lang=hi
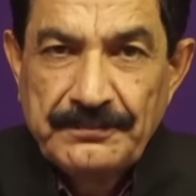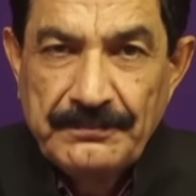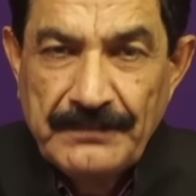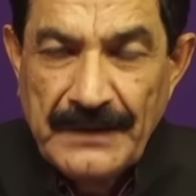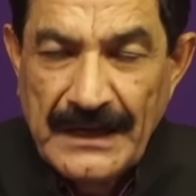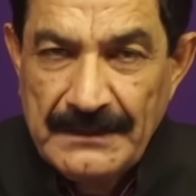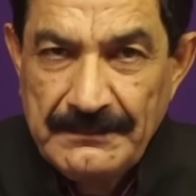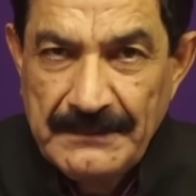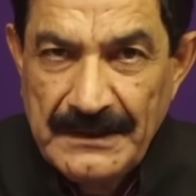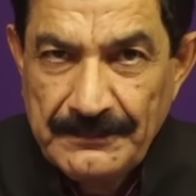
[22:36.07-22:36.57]

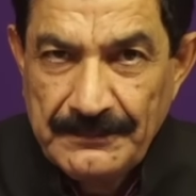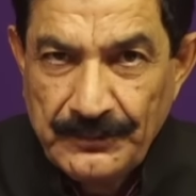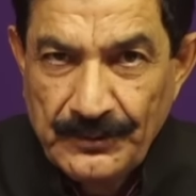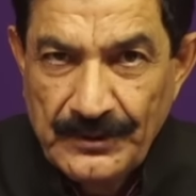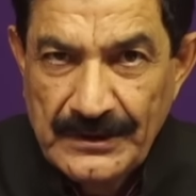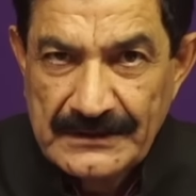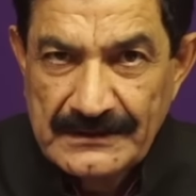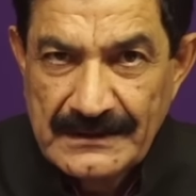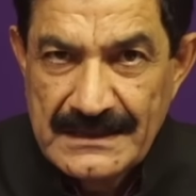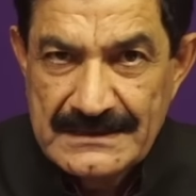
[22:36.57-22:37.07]
आई मीन
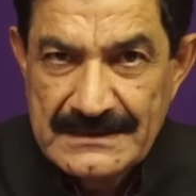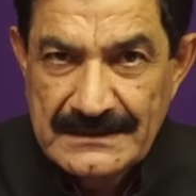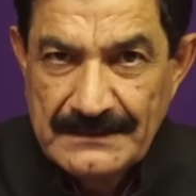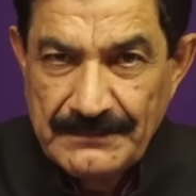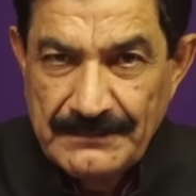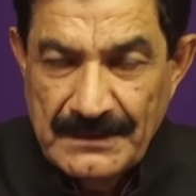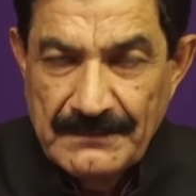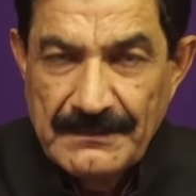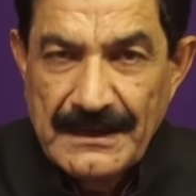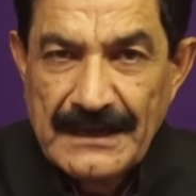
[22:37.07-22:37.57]
पूरी तरह से
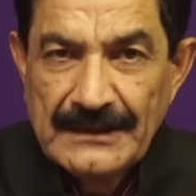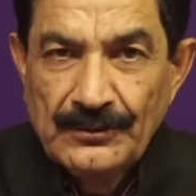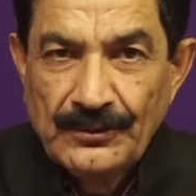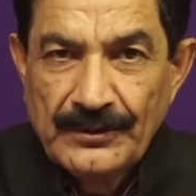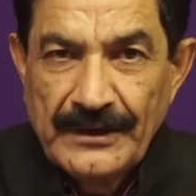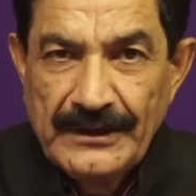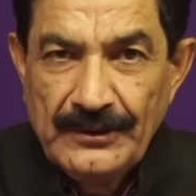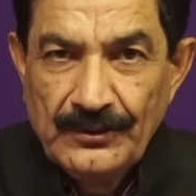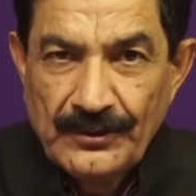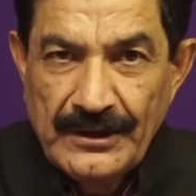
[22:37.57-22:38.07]
बर्बाद हो
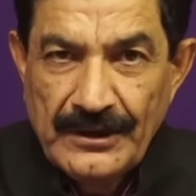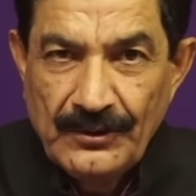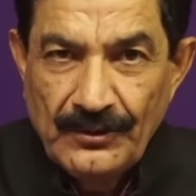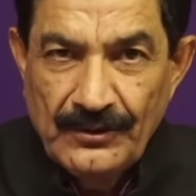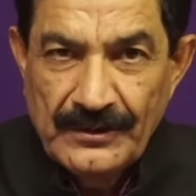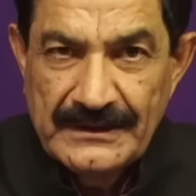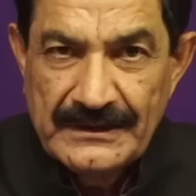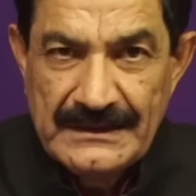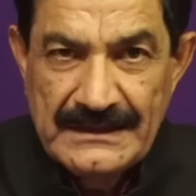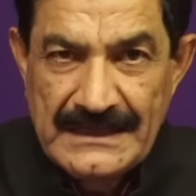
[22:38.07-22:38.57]
रही होगी
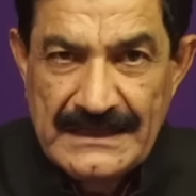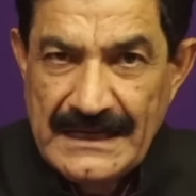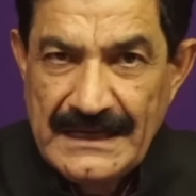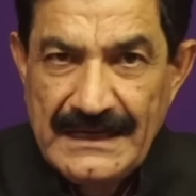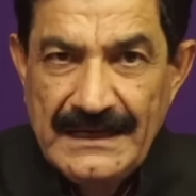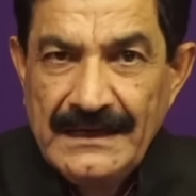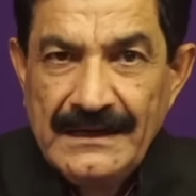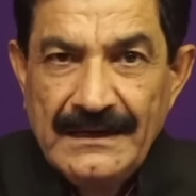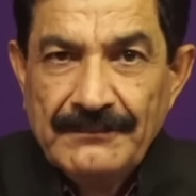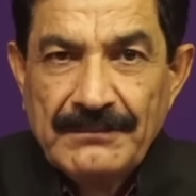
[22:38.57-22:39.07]
और ये
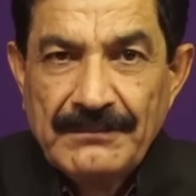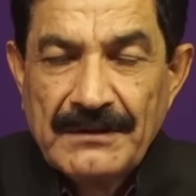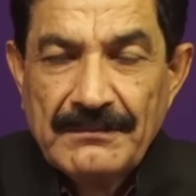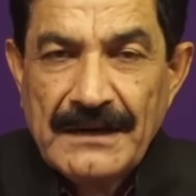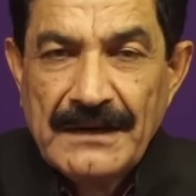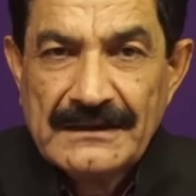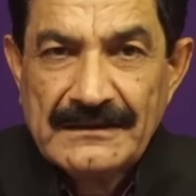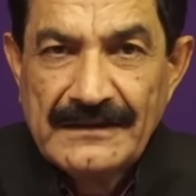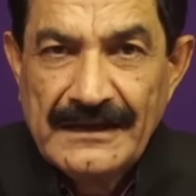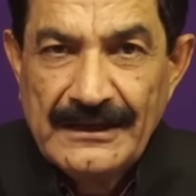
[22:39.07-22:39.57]

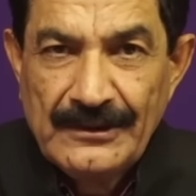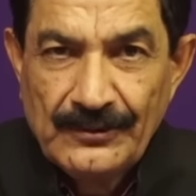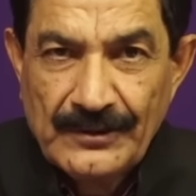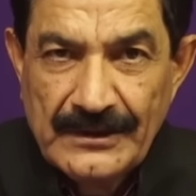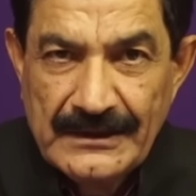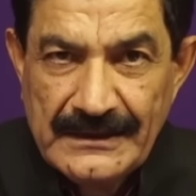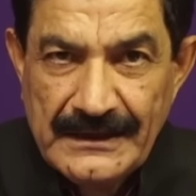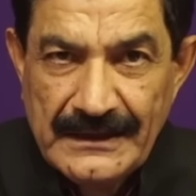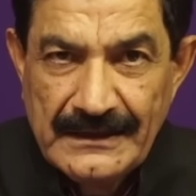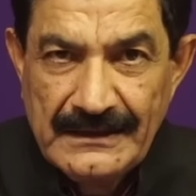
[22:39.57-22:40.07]
बर्बाद नहीं होने
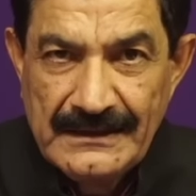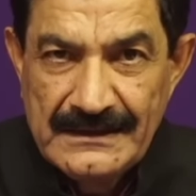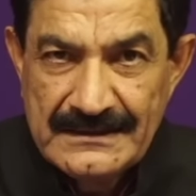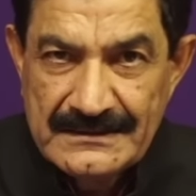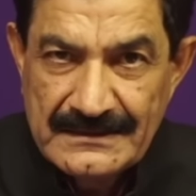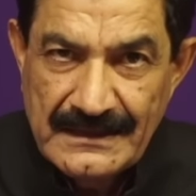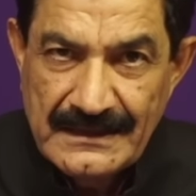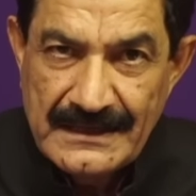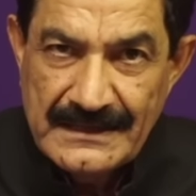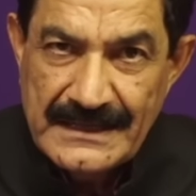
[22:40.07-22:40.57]
देगी
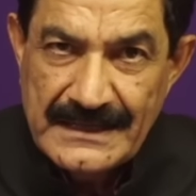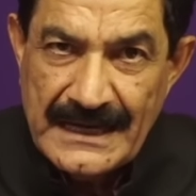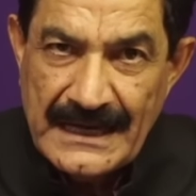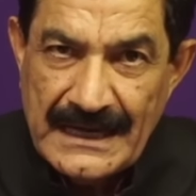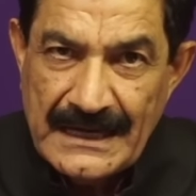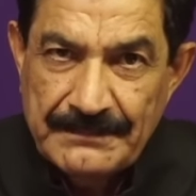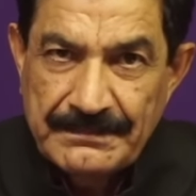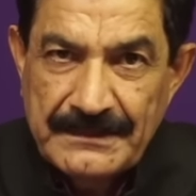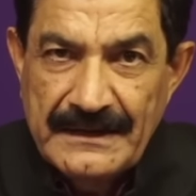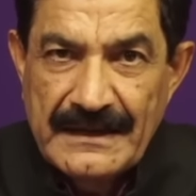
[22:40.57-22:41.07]
इसलिए यह
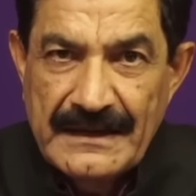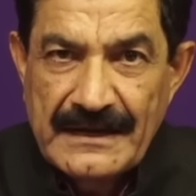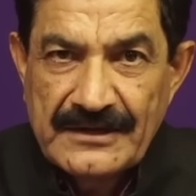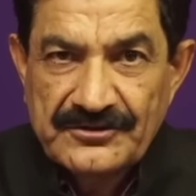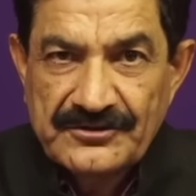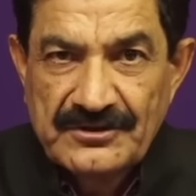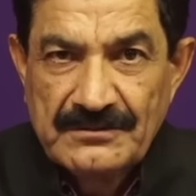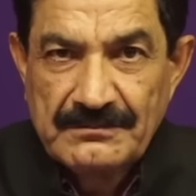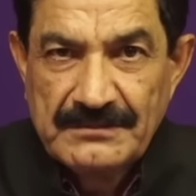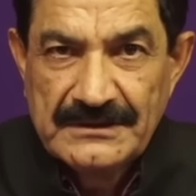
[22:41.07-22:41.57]
आपकी
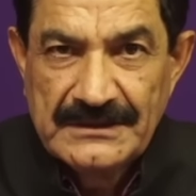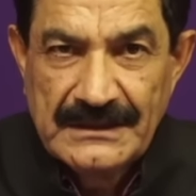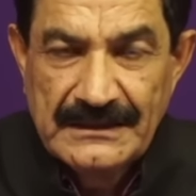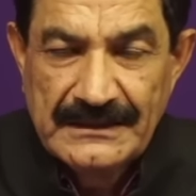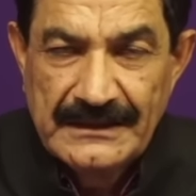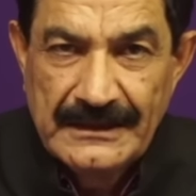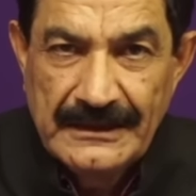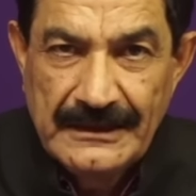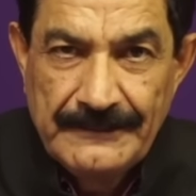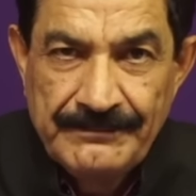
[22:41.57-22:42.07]
डायरेक्शन बदल
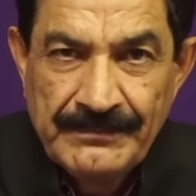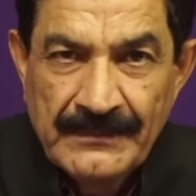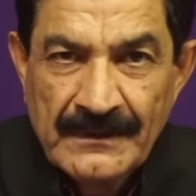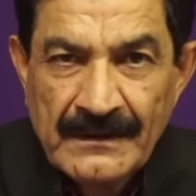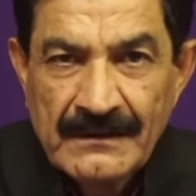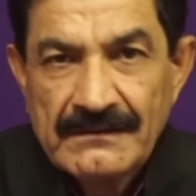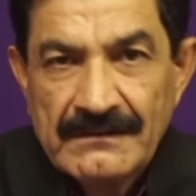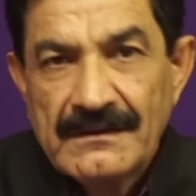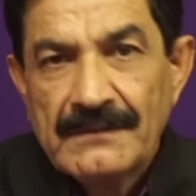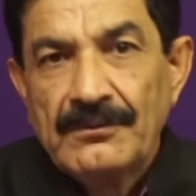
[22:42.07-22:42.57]
देगी
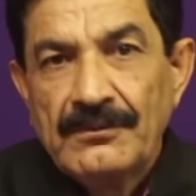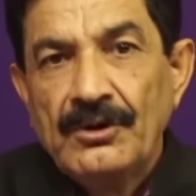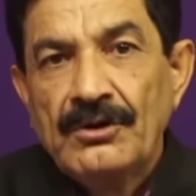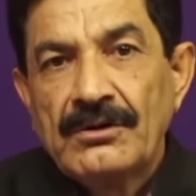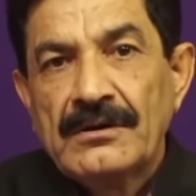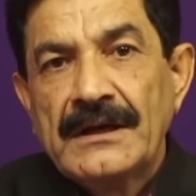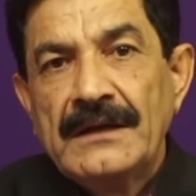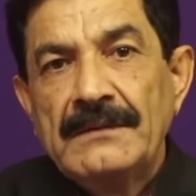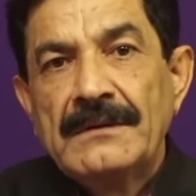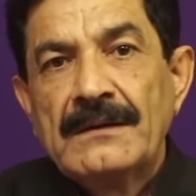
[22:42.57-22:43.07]
जब
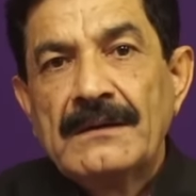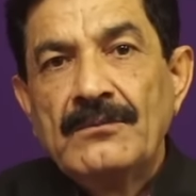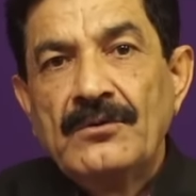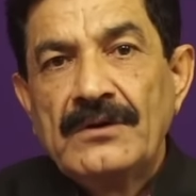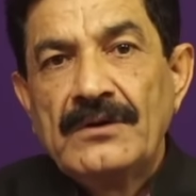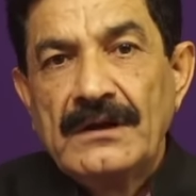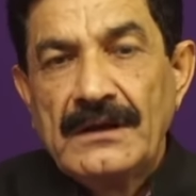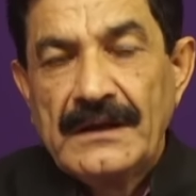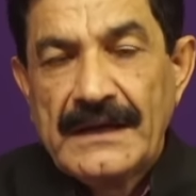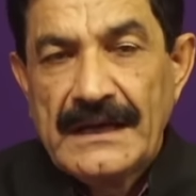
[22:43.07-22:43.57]
लोग कई बार
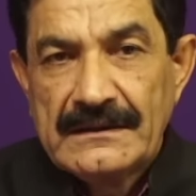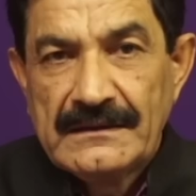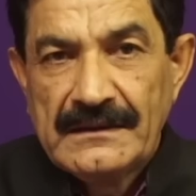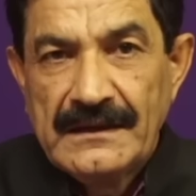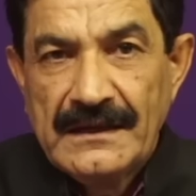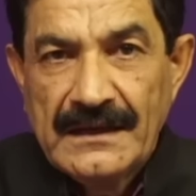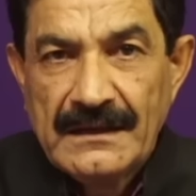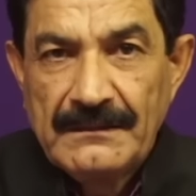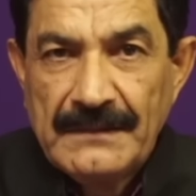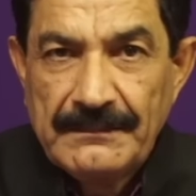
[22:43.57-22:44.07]
मोटी कहते
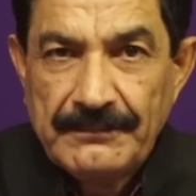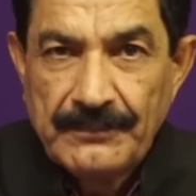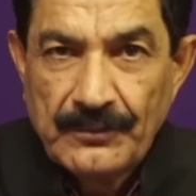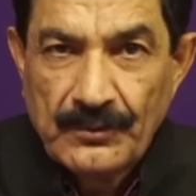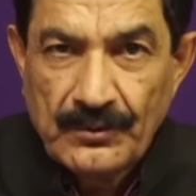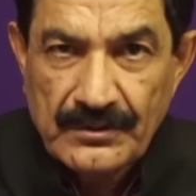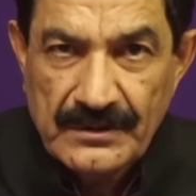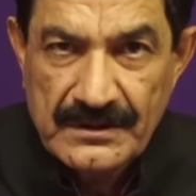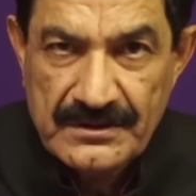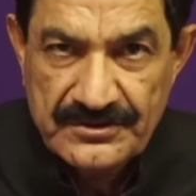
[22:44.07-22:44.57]
हैं कि मैं
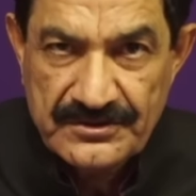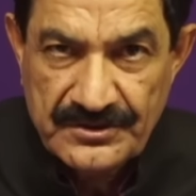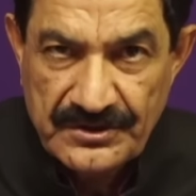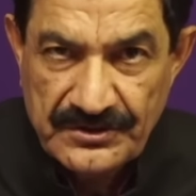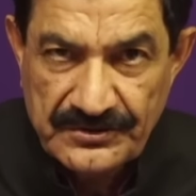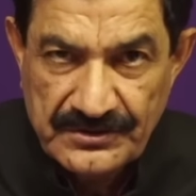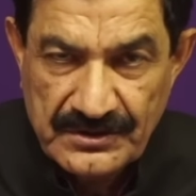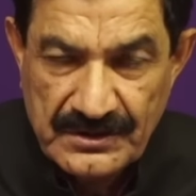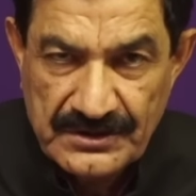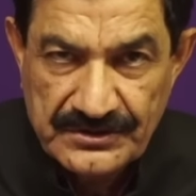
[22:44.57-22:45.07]

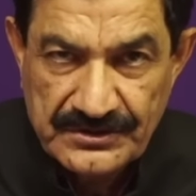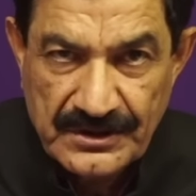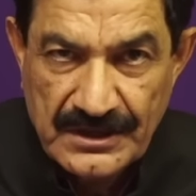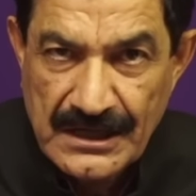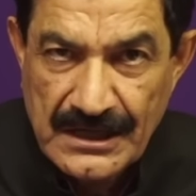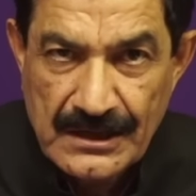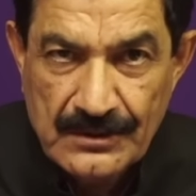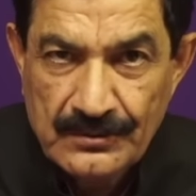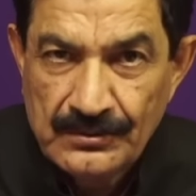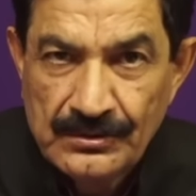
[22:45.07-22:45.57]
प्रोक्रेस्टिनेशन का
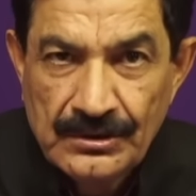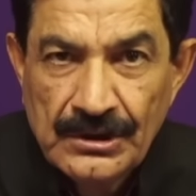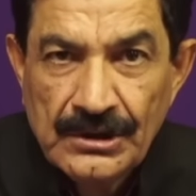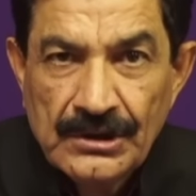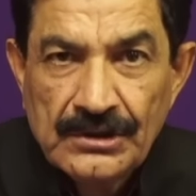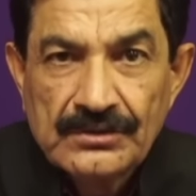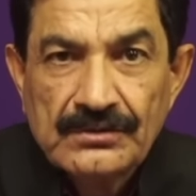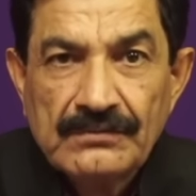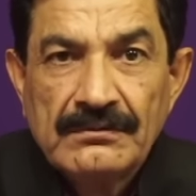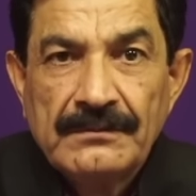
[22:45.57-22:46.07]
शिकार हूं
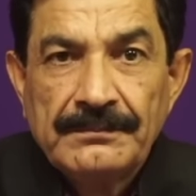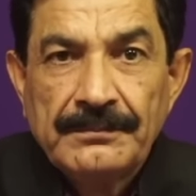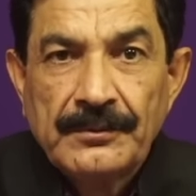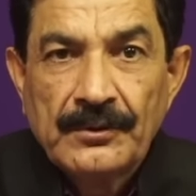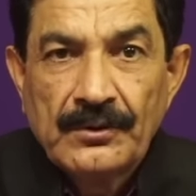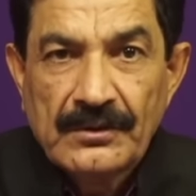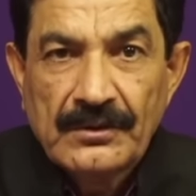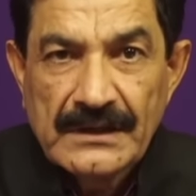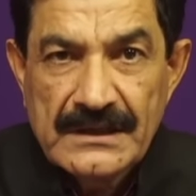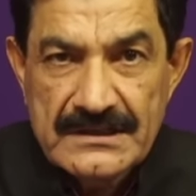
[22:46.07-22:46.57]
तो वो
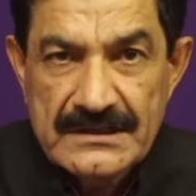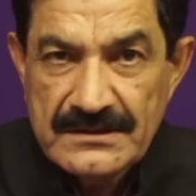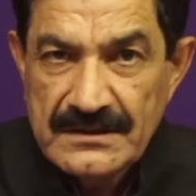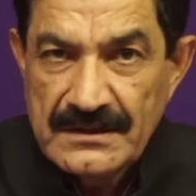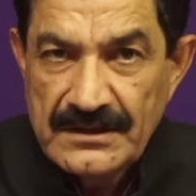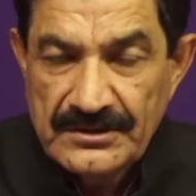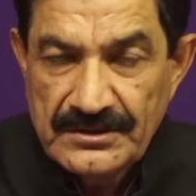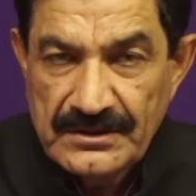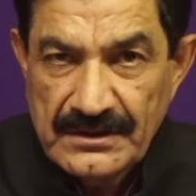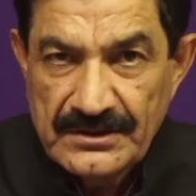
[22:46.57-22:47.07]

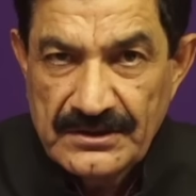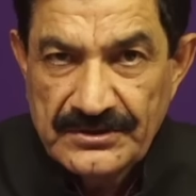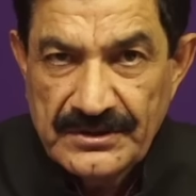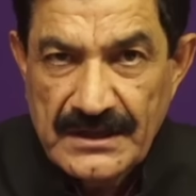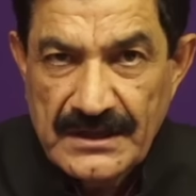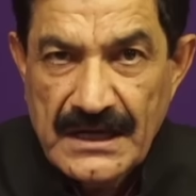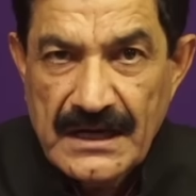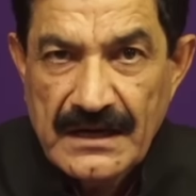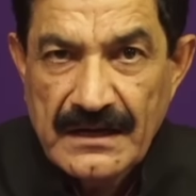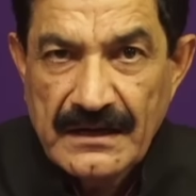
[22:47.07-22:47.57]
प्रोक्रेस्टिनेशन के
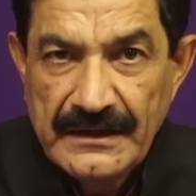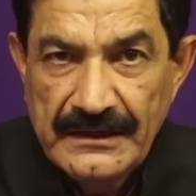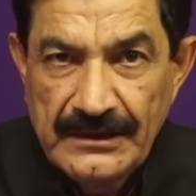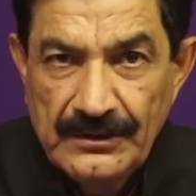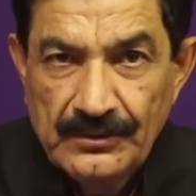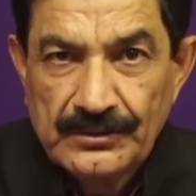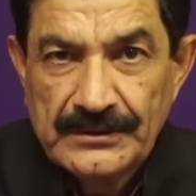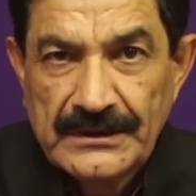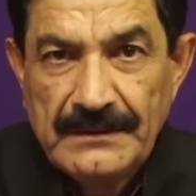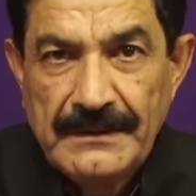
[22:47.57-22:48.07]
शिकार नहीं
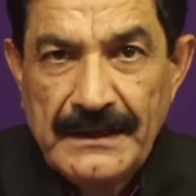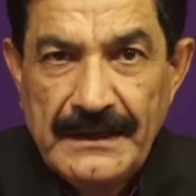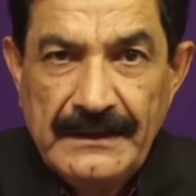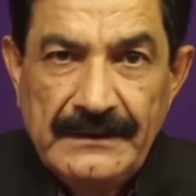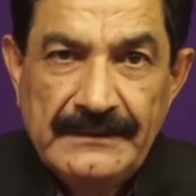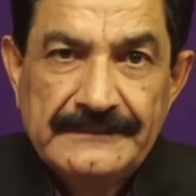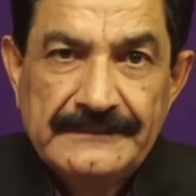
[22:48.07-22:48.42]
होते भाई